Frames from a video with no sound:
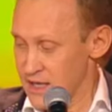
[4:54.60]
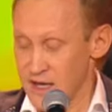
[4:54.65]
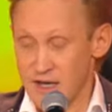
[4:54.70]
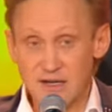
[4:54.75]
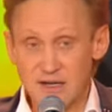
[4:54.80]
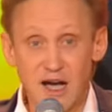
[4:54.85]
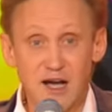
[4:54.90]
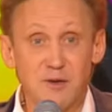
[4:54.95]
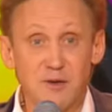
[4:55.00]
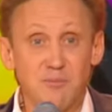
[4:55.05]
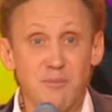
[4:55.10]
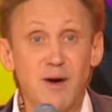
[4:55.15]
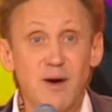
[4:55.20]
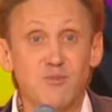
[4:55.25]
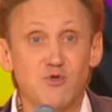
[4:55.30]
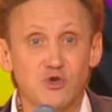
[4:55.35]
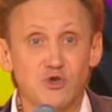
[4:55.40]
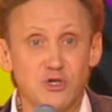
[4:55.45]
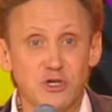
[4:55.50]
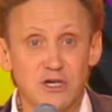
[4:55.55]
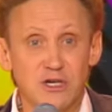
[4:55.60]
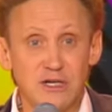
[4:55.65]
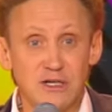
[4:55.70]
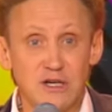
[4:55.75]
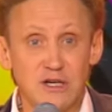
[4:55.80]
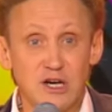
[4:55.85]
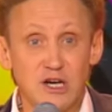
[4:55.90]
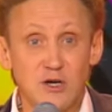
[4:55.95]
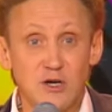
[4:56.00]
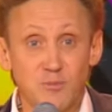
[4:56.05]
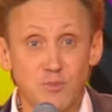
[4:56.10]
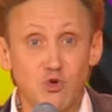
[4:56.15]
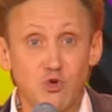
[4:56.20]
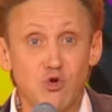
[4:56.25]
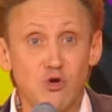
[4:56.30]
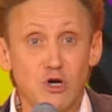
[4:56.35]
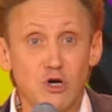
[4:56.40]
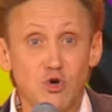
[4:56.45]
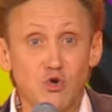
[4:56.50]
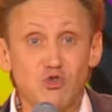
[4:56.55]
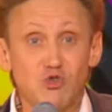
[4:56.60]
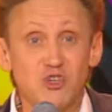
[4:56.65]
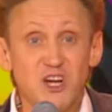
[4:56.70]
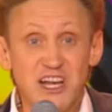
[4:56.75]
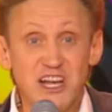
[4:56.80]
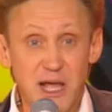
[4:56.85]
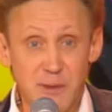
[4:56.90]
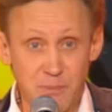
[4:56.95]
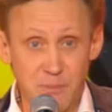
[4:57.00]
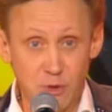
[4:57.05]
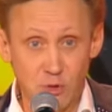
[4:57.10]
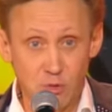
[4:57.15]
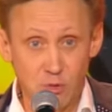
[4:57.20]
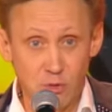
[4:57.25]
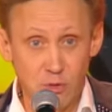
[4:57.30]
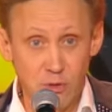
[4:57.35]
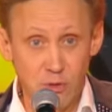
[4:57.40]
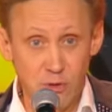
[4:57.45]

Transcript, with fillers: как бабушка к Прохору Шаляпину